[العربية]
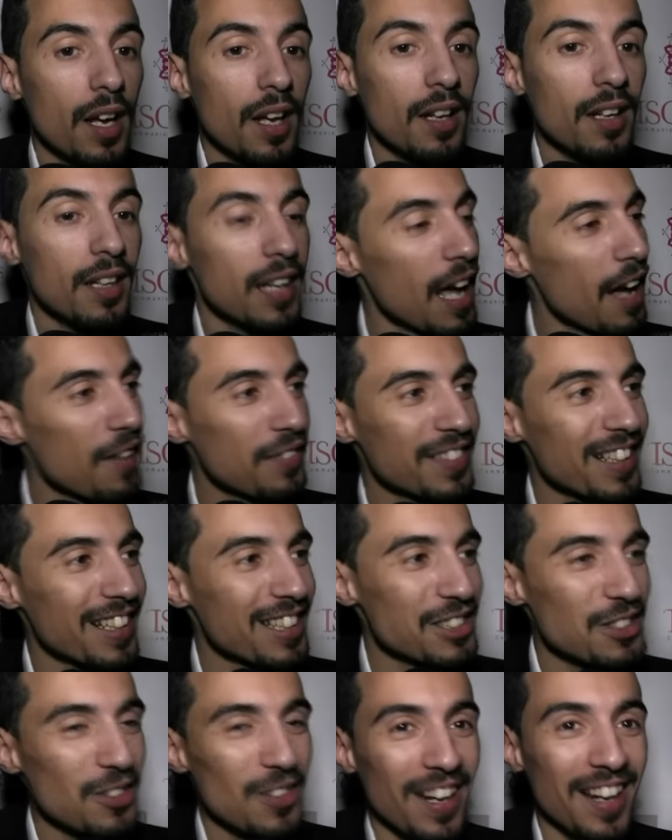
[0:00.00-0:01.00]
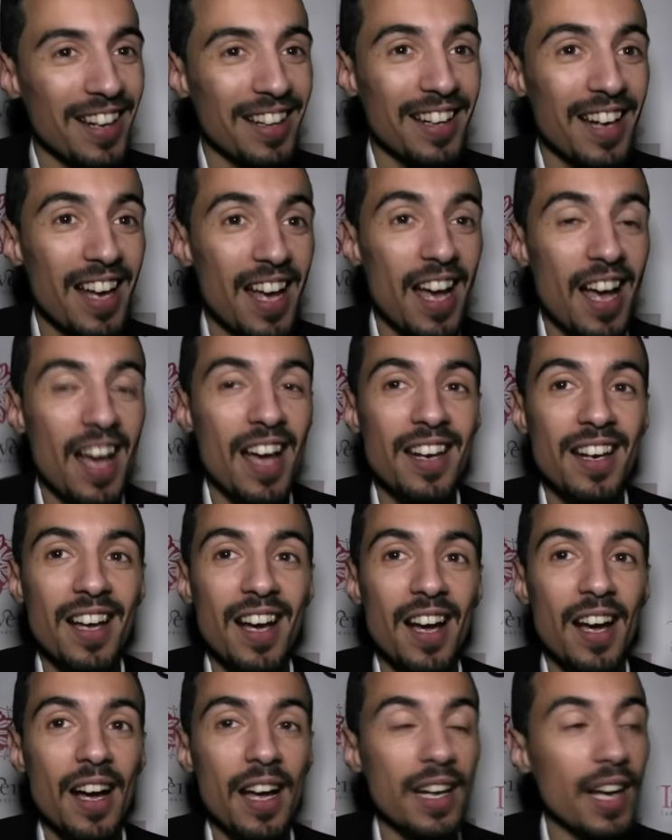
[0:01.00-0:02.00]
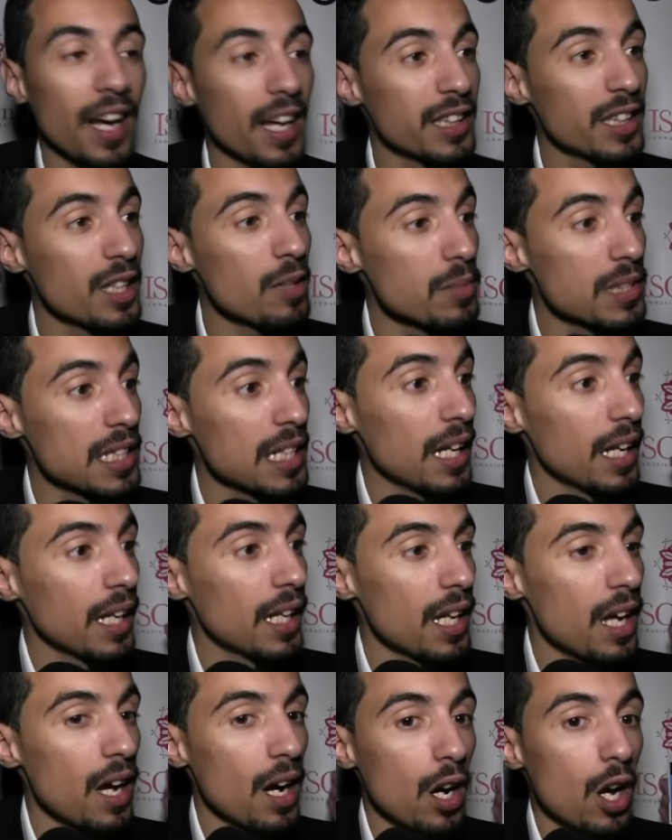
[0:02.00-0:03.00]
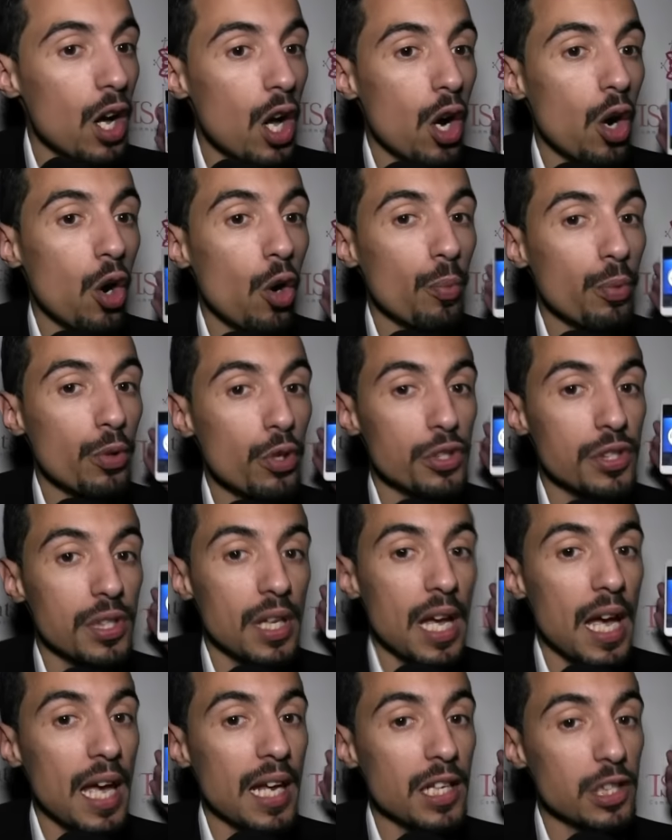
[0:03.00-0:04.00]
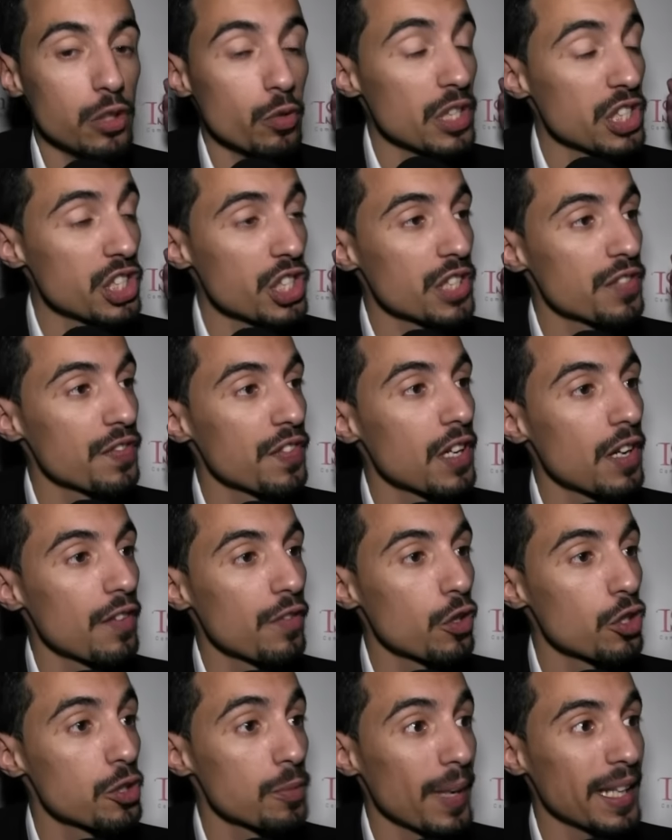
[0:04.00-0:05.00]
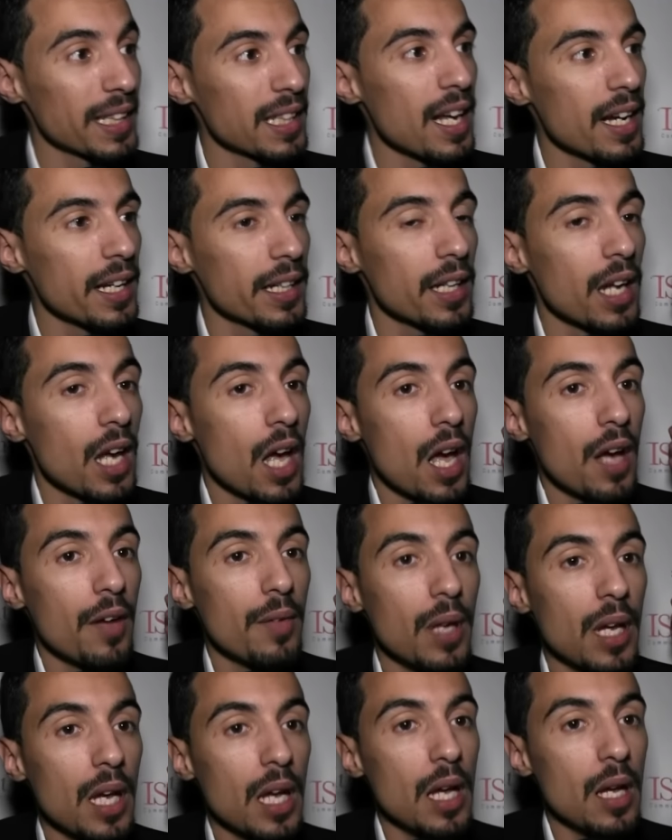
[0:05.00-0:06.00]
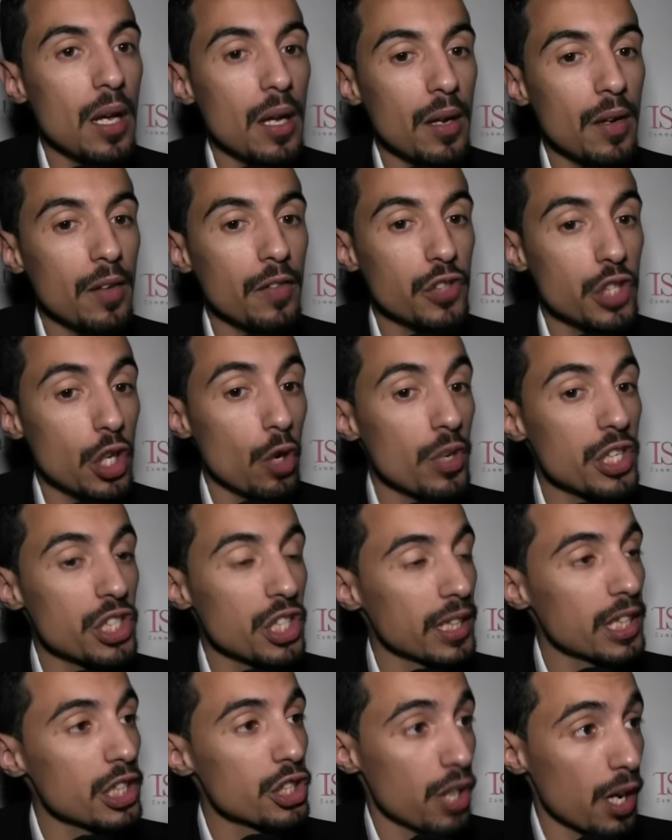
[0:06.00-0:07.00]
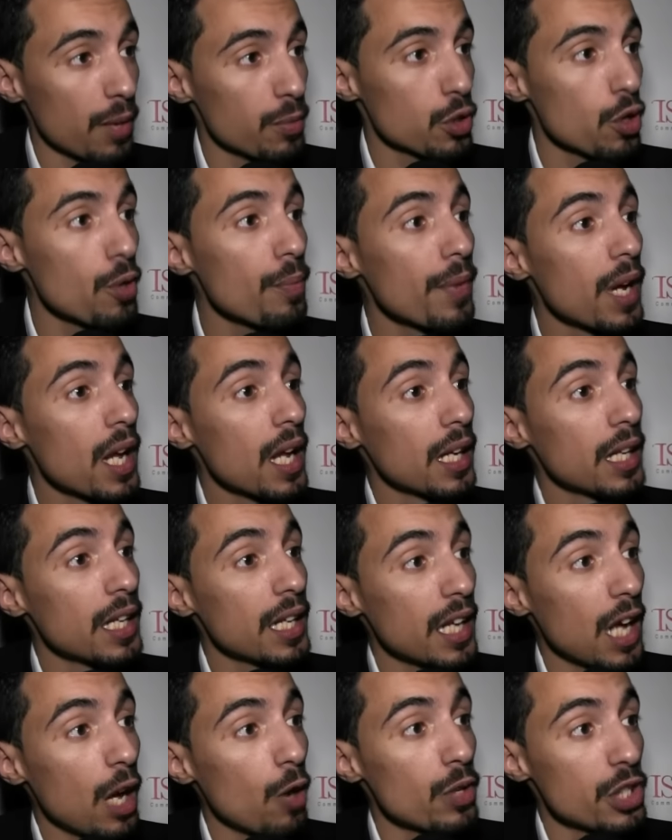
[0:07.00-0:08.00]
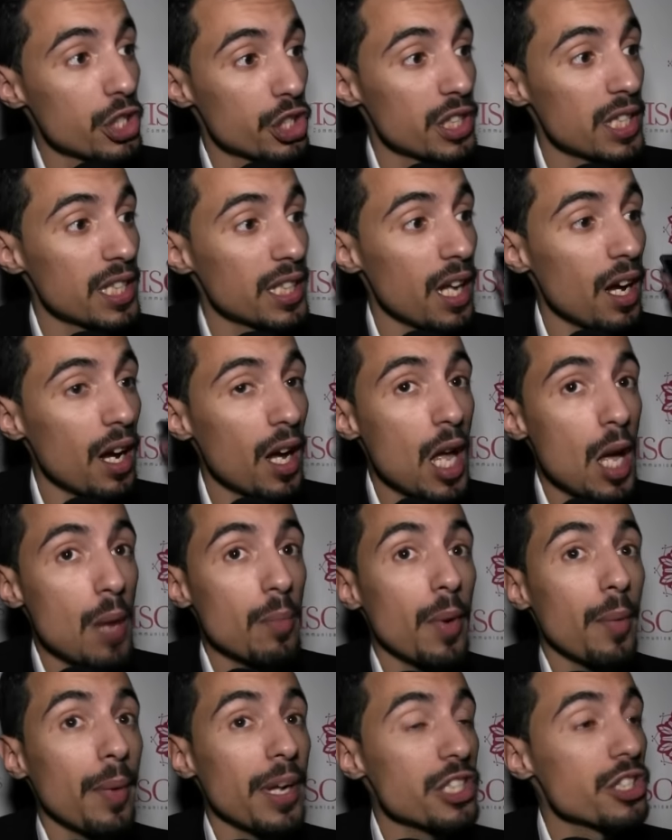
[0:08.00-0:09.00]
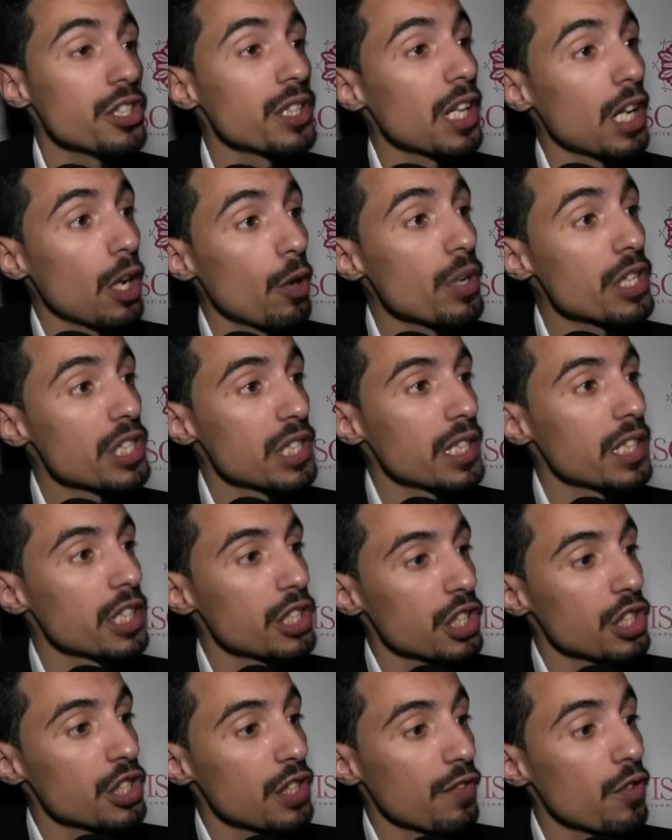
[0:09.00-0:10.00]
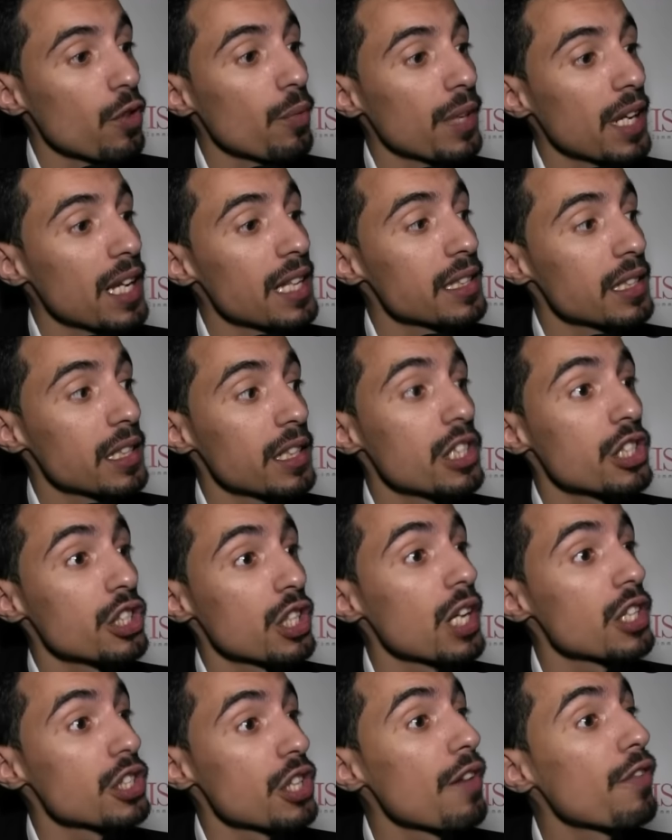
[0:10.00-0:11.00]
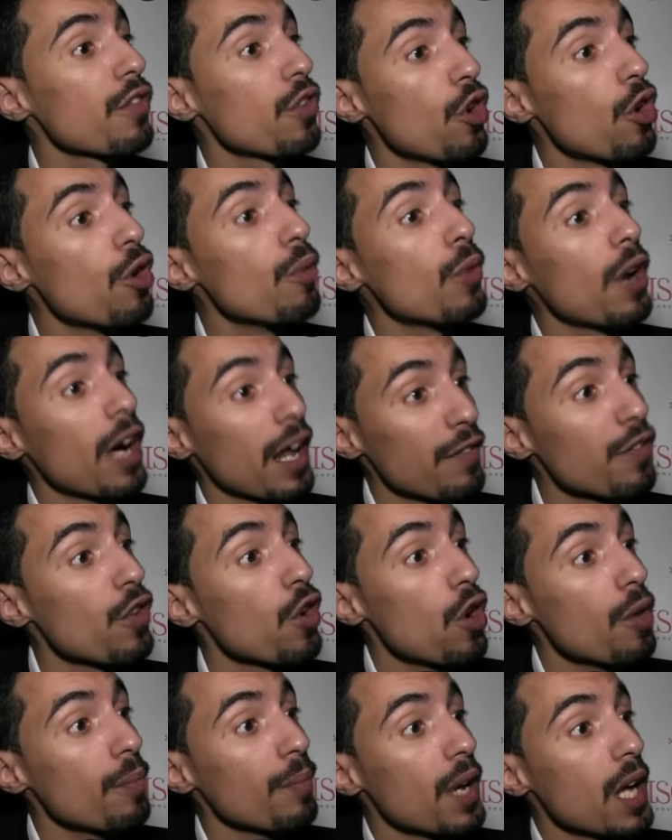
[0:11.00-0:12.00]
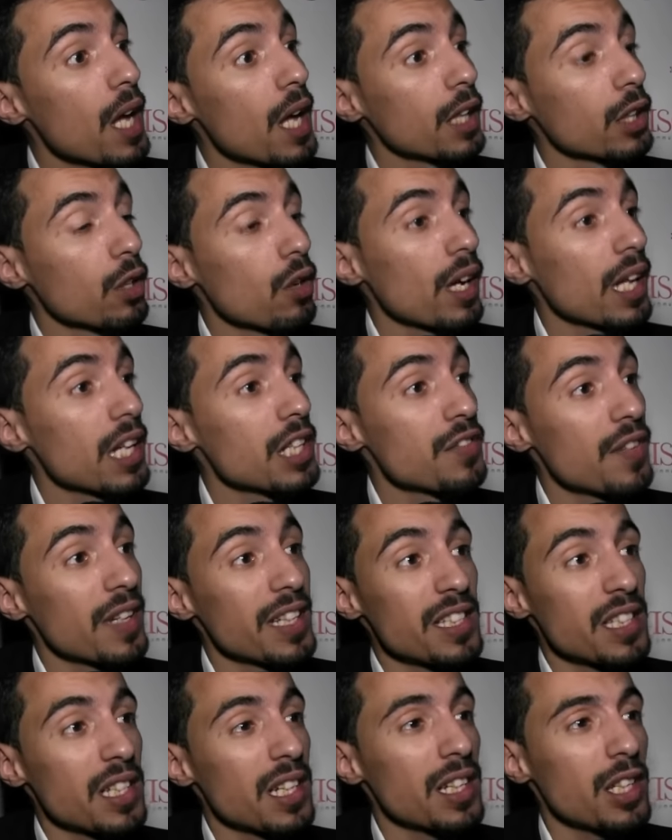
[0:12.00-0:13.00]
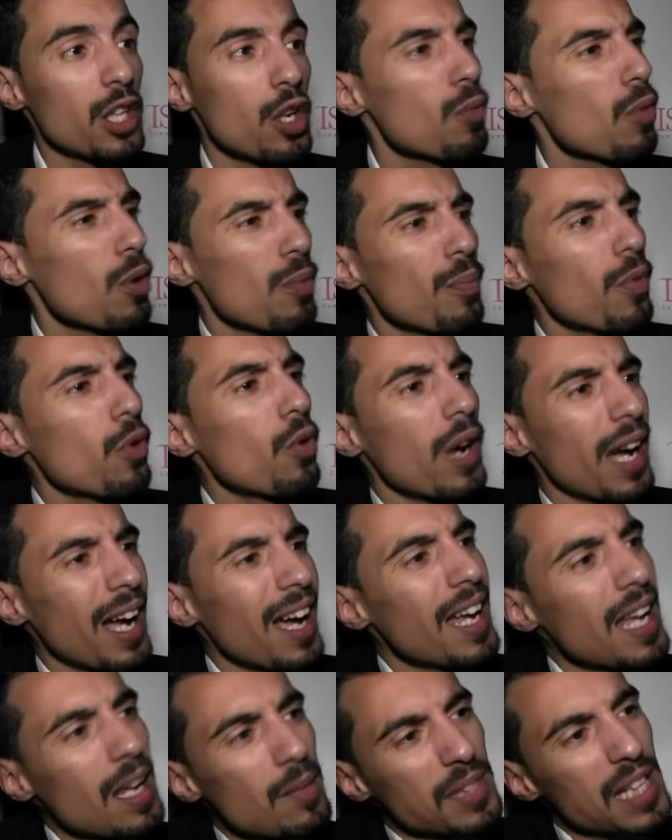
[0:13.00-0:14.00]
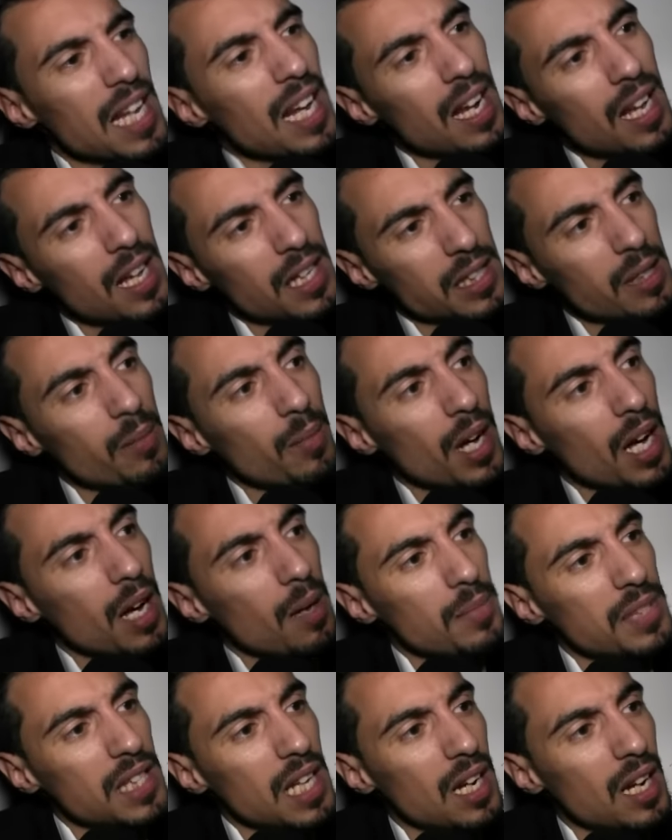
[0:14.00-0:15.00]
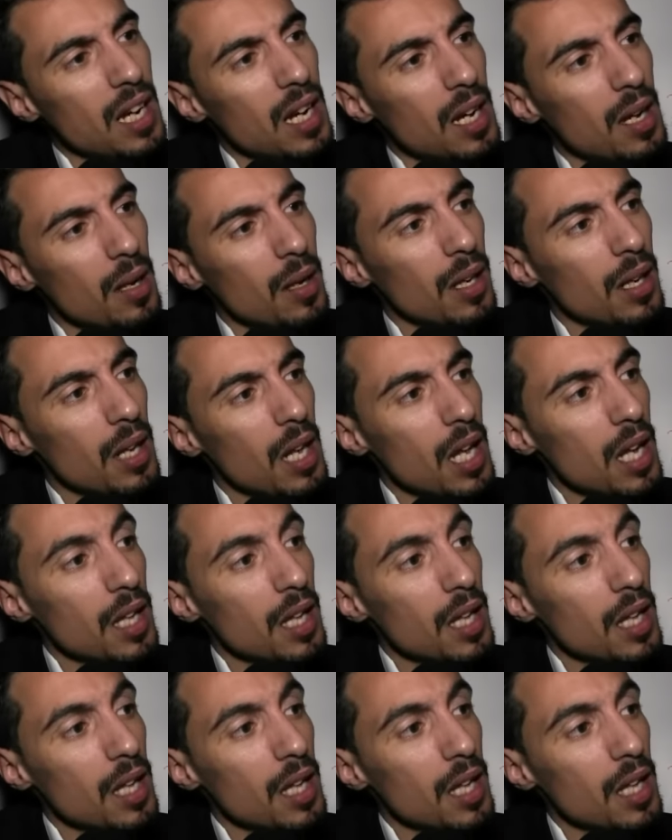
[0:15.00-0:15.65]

الله يحفظك شكرا انا انا قدمت اللي عليا اون بليس انا سويتشيت في لو سبيكتاكل في شي حويجات اللي جربتهم اللي هي حوايج جديده ما بغيتش ندير الحوايج اللي ديجا شافوهم الناس اللي ديجا شافوهم وعرفوهم دونك انا تفاديت ان نديرهم واخا هي مساله زعما مساله